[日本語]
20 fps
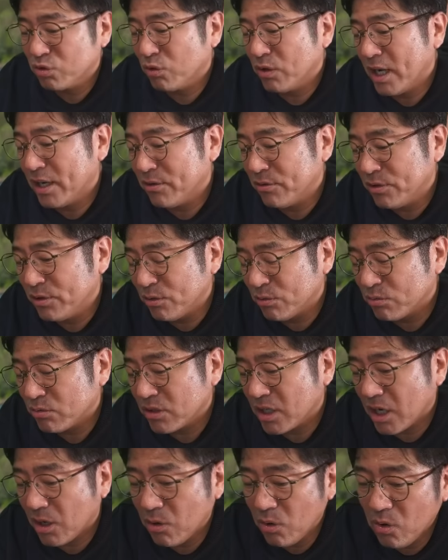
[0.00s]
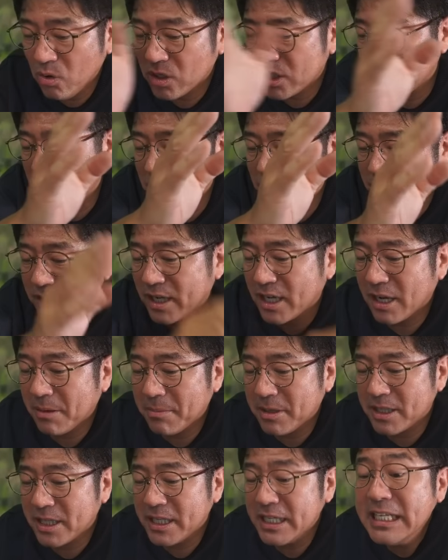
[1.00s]
空の色とかを木の中
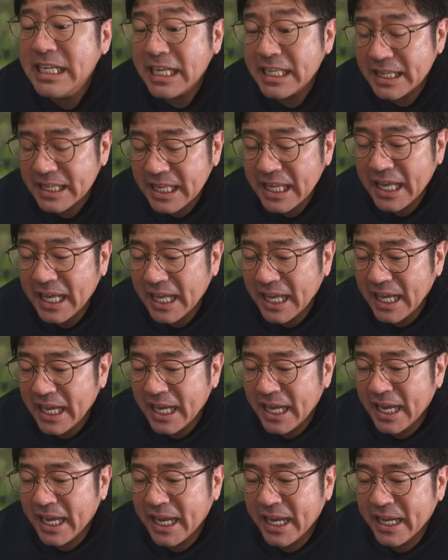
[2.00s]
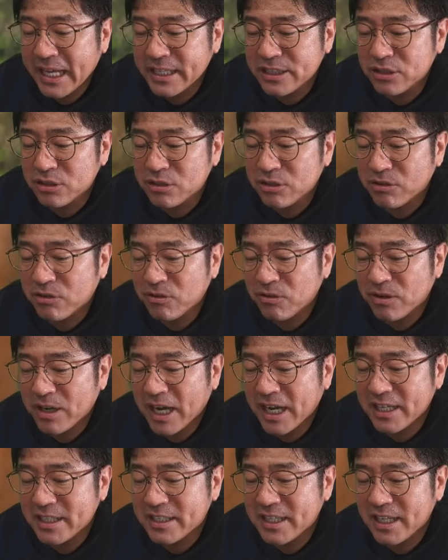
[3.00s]
まで入れて、ちょっとこう
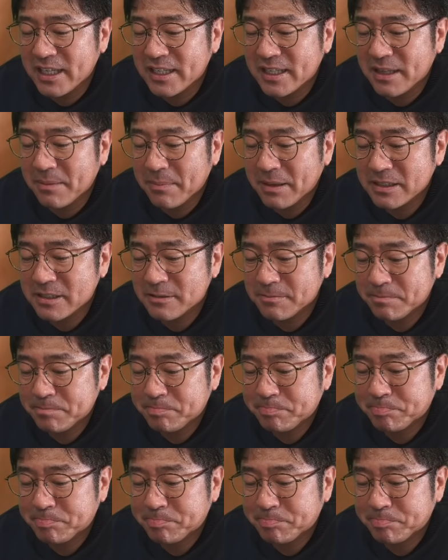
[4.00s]
描いていってます。